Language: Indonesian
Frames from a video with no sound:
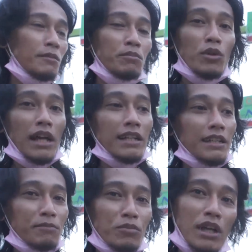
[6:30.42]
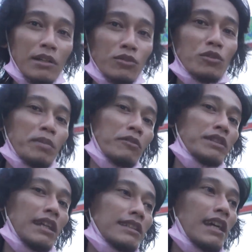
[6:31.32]
bukan bukan untuk
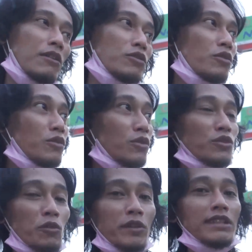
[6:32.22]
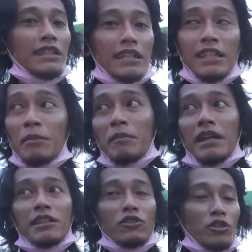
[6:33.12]
berwisata, untuk untuk wisatanya
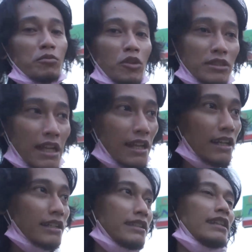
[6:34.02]
memang ditutup total.